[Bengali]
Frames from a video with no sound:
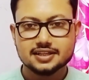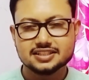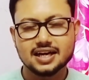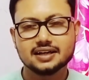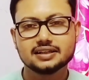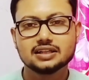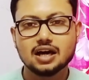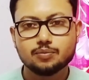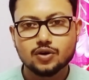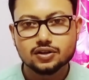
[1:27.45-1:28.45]
চাকরি না
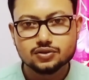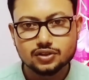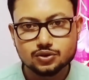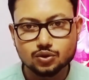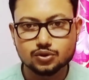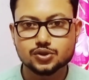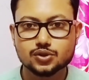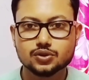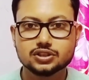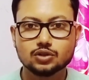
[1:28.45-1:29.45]
পাওয়ার জন্য যথেষ্ট
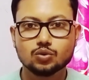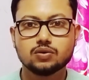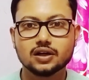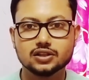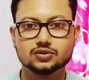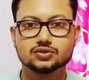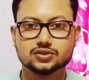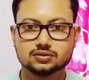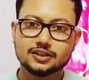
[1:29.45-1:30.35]
হচ্ছে এই ওভার রিসোর্স